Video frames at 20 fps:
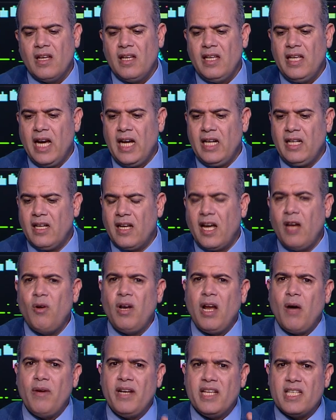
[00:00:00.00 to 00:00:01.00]
يعني
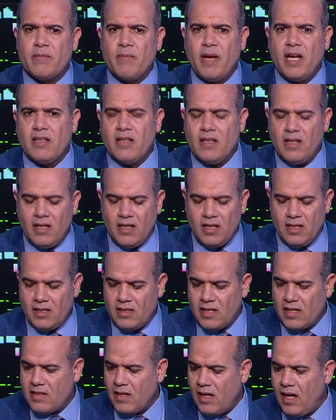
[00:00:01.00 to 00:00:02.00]
خلونا الاول نسمع آه،
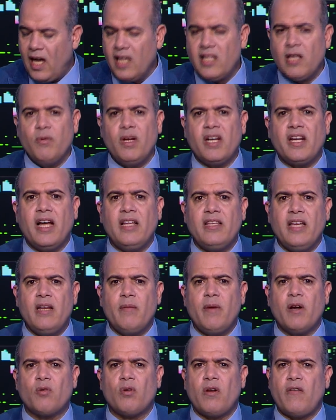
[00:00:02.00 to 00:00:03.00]
تصريحاتها ونرجع
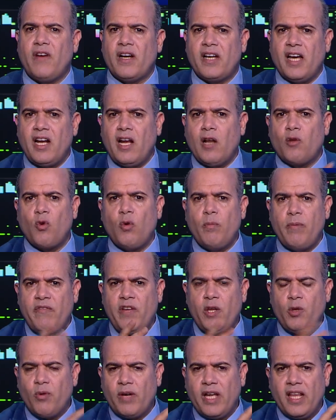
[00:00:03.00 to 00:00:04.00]
تاني برضو نفكرها على طول
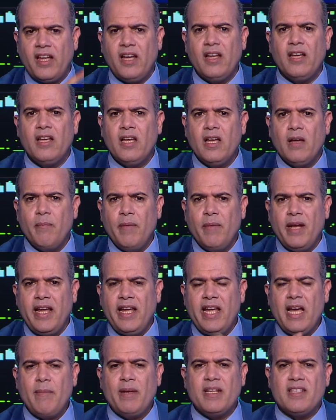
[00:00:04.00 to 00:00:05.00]
بفيديو كده من
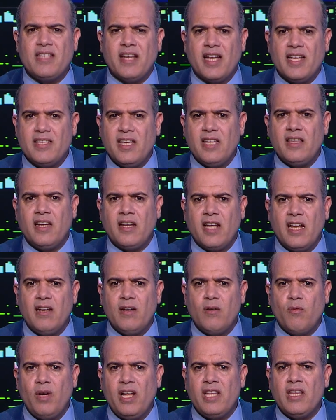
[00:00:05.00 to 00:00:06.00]
ايام الاستغاثات اللي
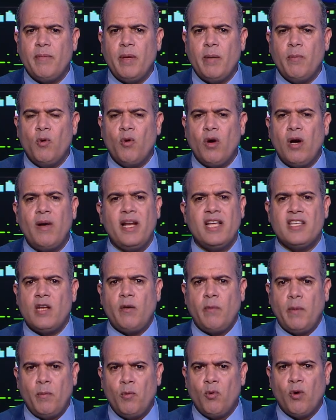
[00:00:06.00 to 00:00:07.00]
كان اولادنا بيعملوها ولا
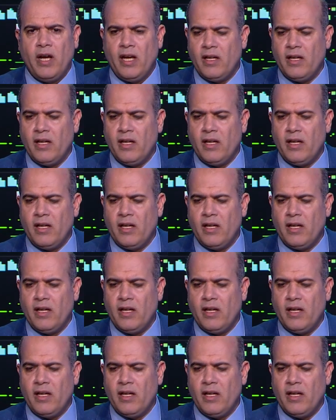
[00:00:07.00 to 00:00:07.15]
زالوا بيعملوها